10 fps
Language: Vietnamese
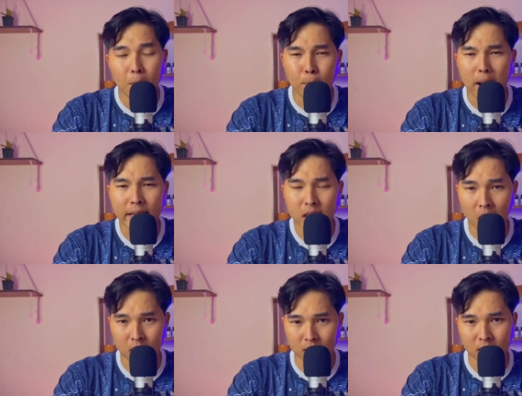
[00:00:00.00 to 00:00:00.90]
mà cái
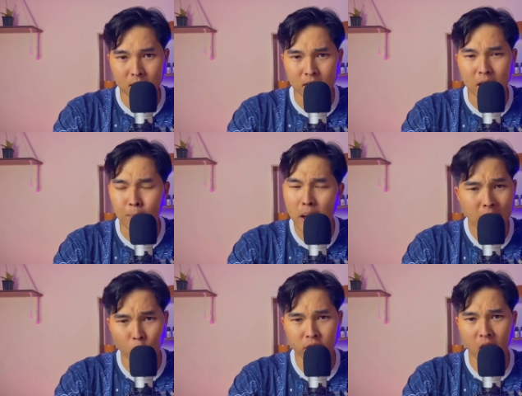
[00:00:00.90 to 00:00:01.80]
tật là mê
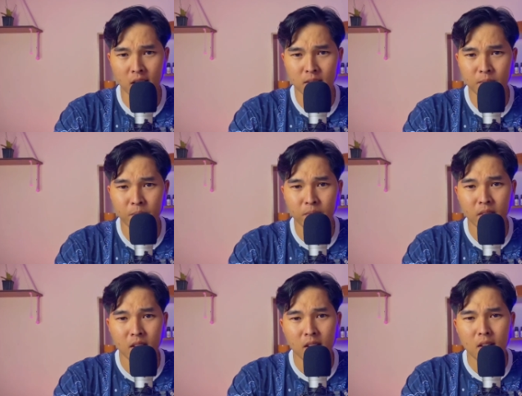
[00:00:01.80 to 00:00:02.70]
hội chợ
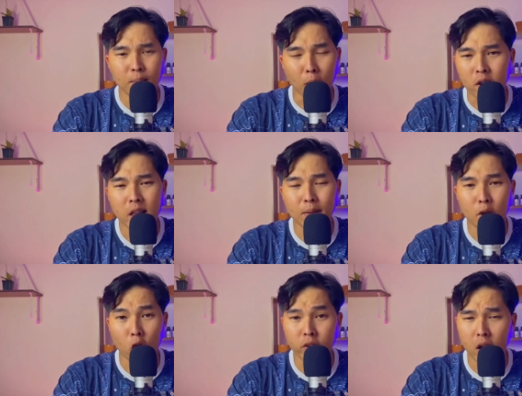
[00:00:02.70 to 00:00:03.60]
mỗi lần mà
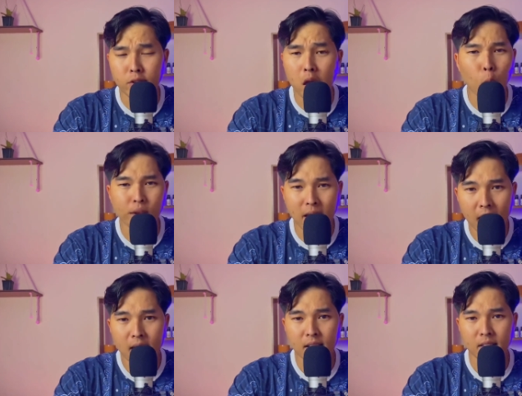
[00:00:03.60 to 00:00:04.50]
hội chợ về ngoài
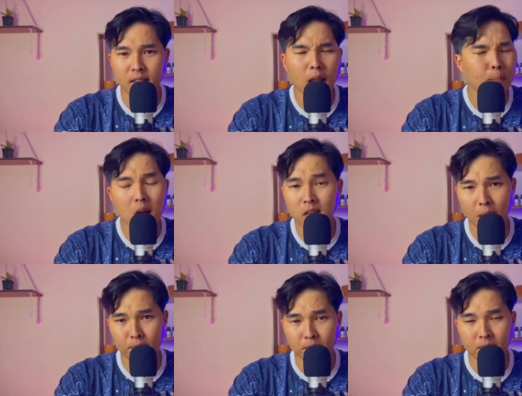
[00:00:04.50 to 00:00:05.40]
xã là bất
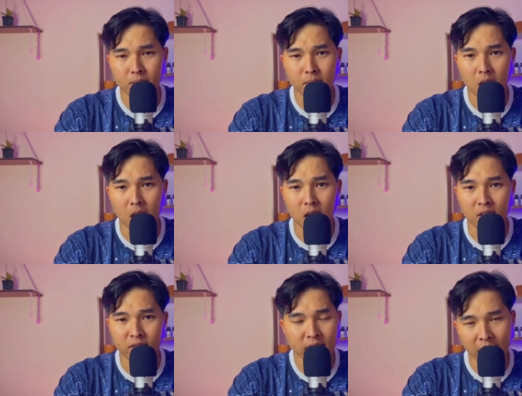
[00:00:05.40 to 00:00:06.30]
chấp à,
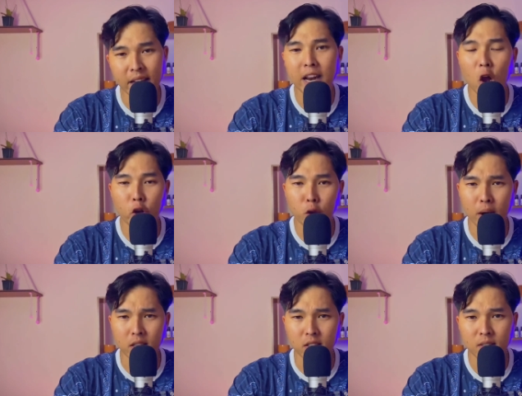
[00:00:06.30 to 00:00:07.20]
phải chạy ra coi cho
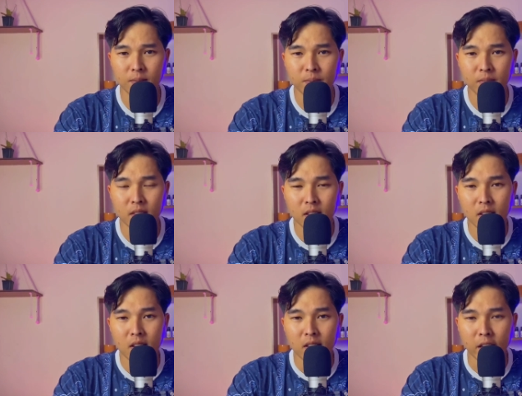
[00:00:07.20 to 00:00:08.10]
bằng được
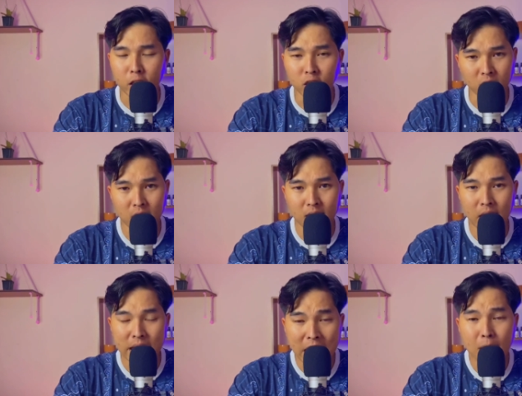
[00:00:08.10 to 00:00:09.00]
thì thường á
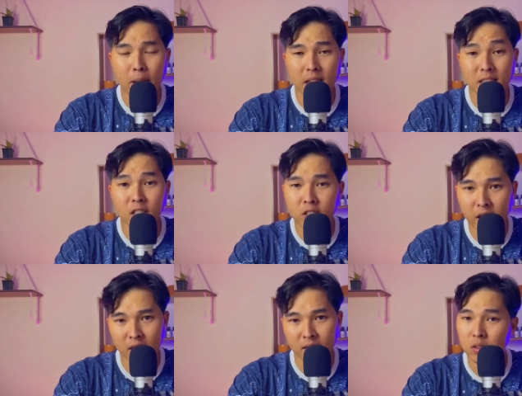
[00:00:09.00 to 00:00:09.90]
là cha mẹ sẽ đưa
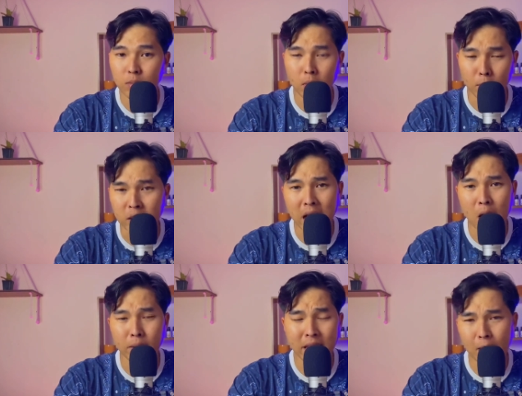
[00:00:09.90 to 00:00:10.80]
đi mà bữa nào
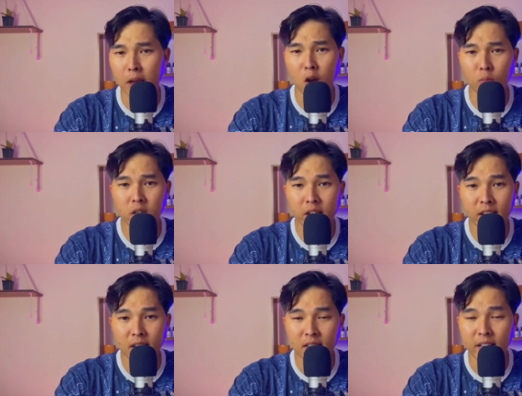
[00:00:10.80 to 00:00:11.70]
mà cha mẹ không đưa đi
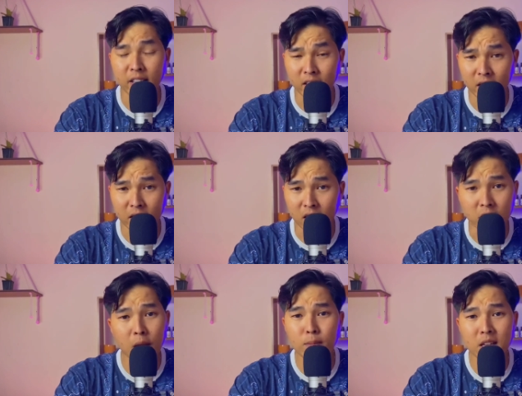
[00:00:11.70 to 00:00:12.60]
á thì thì tự
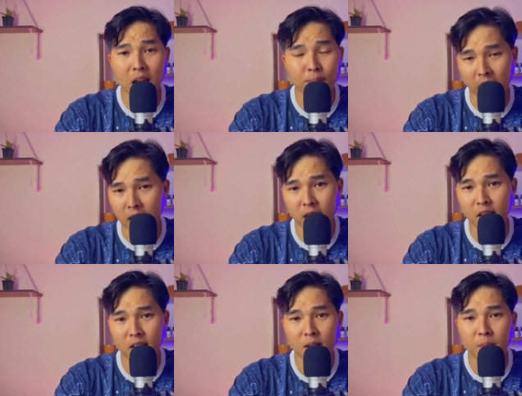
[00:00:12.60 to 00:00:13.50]
kiếm xe đạp chạy đi
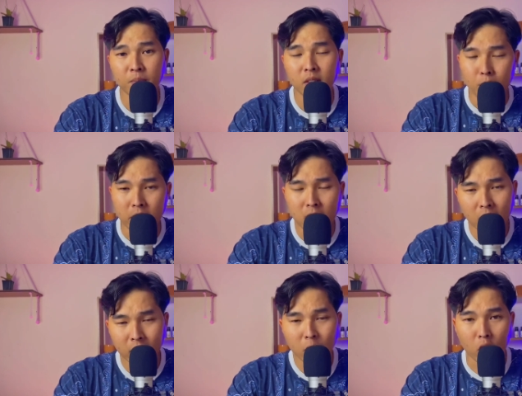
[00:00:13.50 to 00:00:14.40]
mà
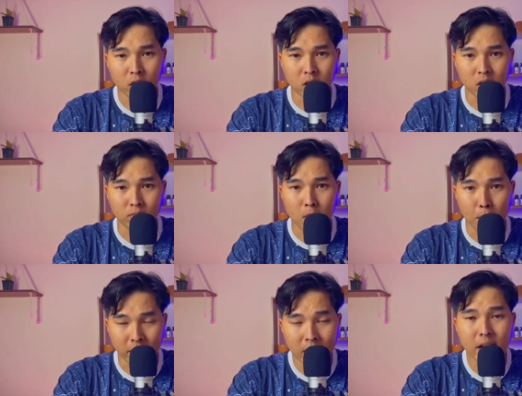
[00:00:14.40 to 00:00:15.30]
trên cái đoạn đường mà
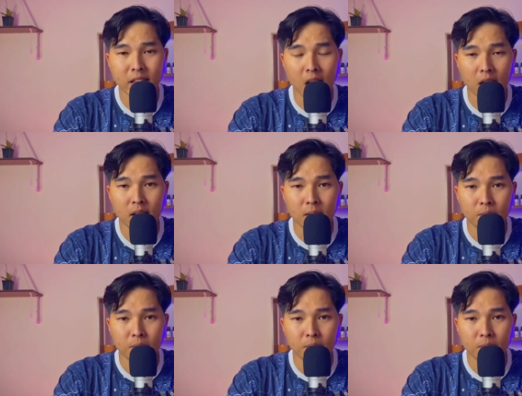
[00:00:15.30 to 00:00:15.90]
mình đi ra chợ á